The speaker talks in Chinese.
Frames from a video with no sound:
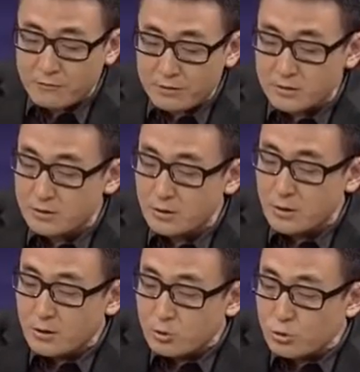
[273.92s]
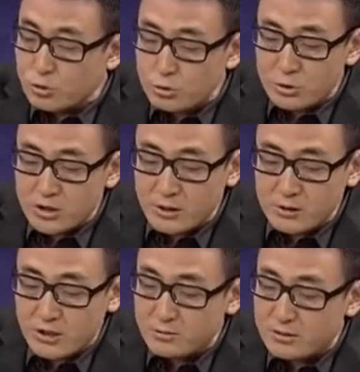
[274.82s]
忘字，语句也
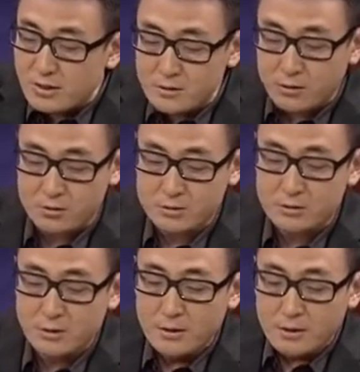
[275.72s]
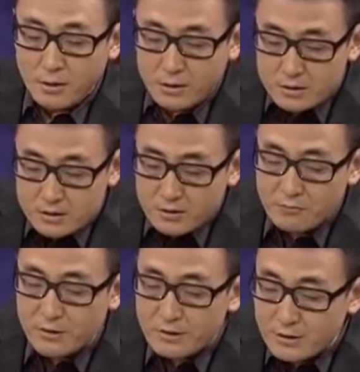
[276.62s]
颠三倒四，而英
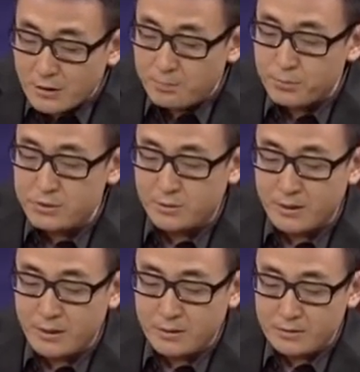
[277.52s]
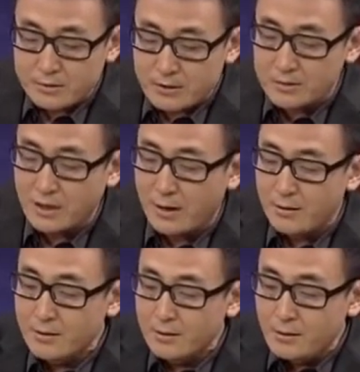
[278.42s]
文也不怎么样，真惨。
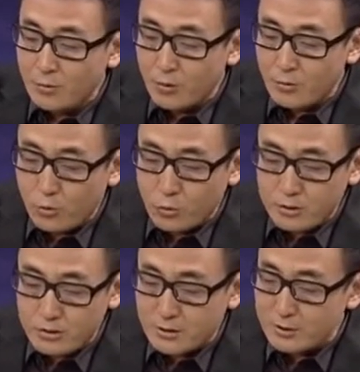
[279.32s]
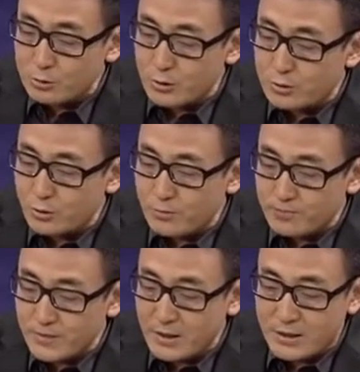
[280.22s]
我们活到这个岁数，
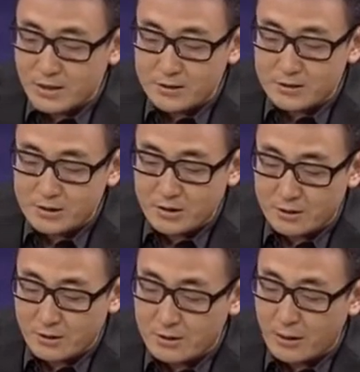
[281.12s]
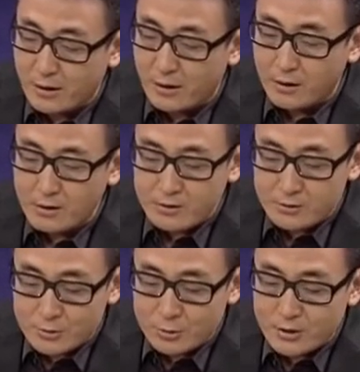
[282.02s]
也开始想当年了，
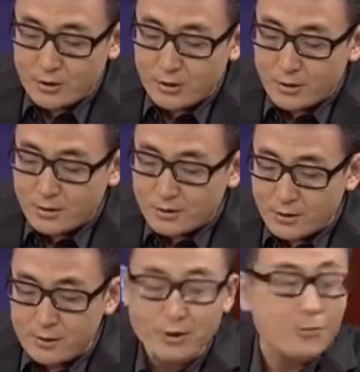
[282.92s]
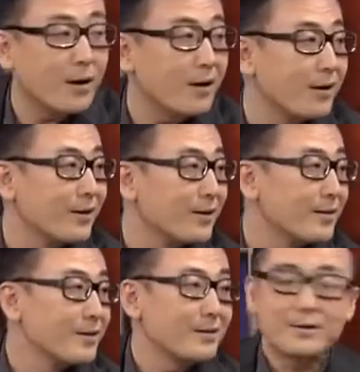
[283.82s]
你觉得可笑吗？
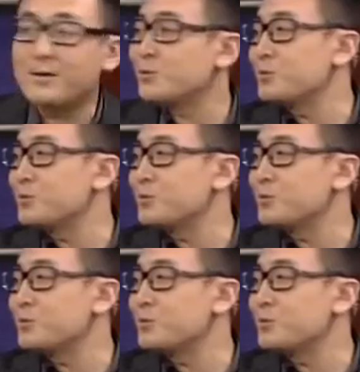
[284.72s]
哎，我